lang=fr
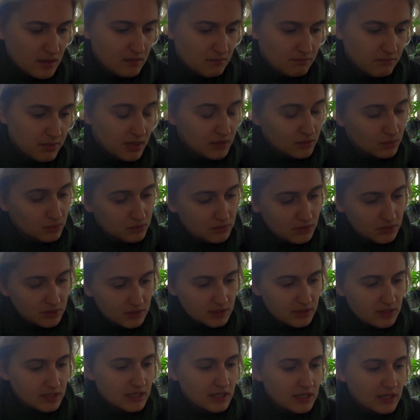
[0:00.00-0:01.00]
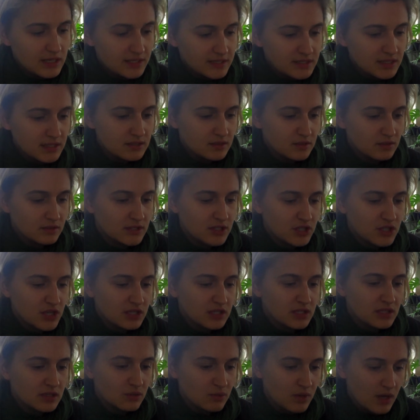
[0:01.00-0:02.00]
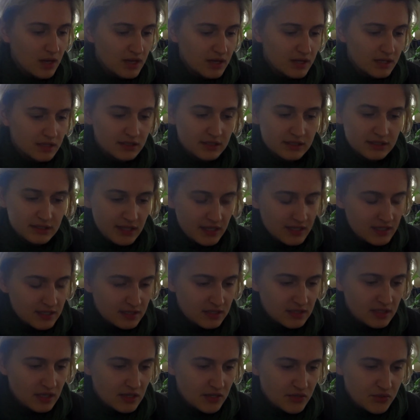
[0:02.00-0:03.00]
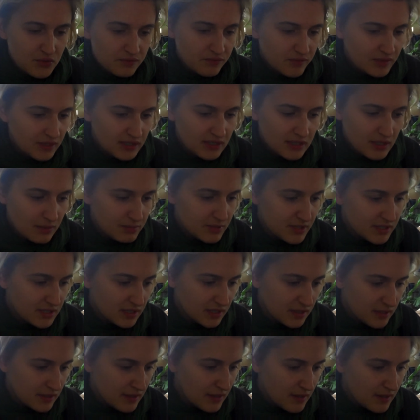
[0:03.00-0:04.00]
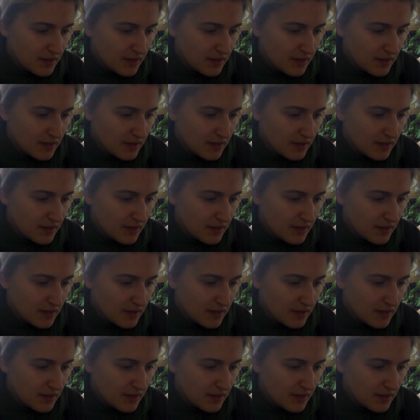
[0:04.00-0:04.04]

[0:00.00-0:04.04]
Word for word: Par contre, il existe déjà des lois et des textes qu'il suffirait d'appliquer.